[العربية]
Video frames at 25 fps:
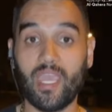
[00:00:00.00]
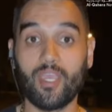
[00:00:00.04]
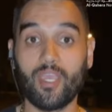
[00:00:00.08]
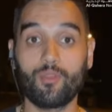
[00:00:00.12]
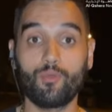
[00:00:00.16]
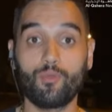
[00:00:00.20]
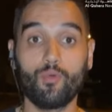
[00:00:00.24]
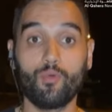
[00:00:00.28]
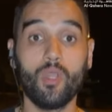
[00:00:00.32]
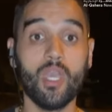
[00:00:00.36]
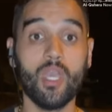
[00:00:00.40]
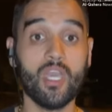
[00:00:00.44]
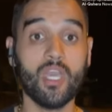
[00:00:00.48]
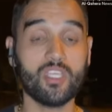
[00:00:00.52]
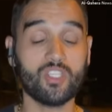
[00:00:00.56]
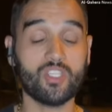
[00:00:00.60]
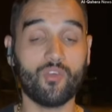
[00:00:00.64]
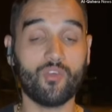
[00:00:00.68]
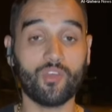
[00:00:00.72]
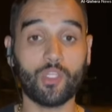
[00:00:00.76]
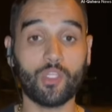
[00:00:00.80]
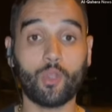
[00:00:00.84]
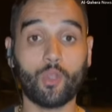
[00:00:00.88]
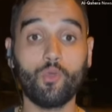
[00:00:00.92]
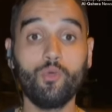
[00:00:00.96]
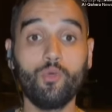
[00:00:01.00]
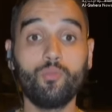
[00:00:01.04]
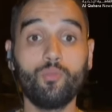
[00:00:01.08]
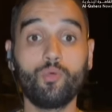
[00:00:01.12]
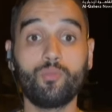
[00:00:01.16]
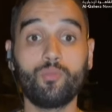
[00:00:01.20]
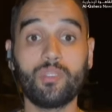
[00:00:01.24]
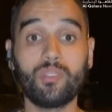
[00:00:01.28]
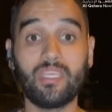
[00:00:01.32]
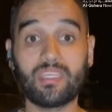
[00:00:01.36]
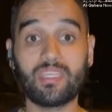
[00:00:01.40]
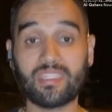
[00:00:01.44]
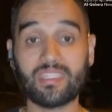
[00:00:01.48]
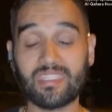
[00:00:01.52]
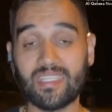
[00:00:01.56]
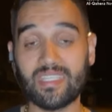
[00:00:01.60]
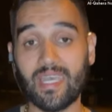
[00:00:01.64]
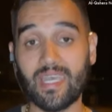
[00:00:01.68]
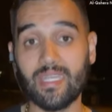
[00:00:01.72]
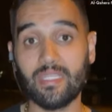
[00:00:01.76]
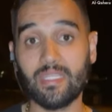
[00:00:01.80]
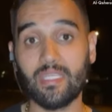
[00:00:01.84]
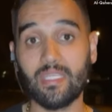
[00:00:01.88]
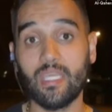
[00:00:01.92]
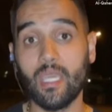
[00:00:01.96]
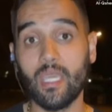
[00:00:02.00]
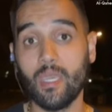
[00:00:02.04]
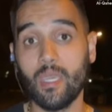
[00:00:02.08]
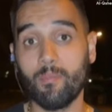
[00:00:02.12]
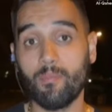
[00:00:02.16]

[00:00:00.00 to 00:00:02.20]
حيث سوف تقوم بارسال